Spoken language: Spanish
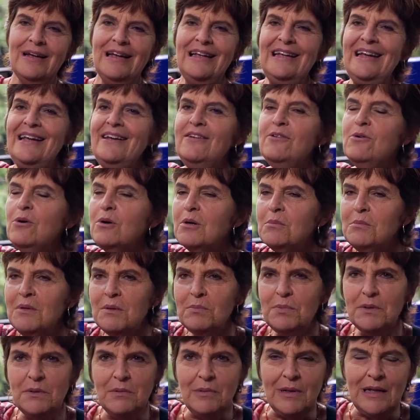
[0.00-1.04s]
el enorme
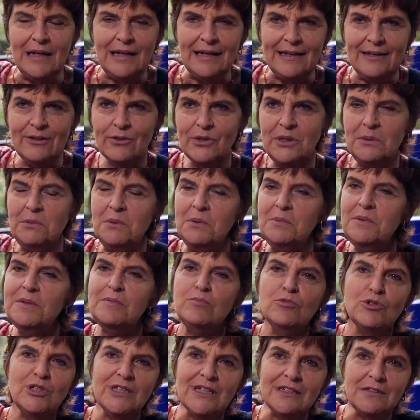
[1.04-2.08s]
privilegio de vivir
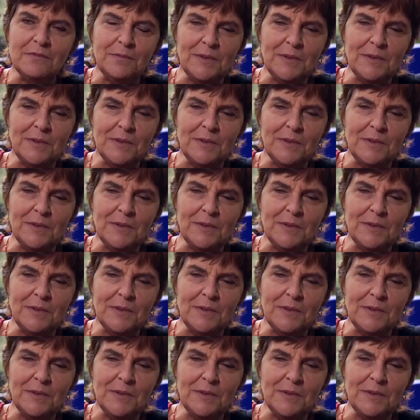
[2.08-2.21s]
muchas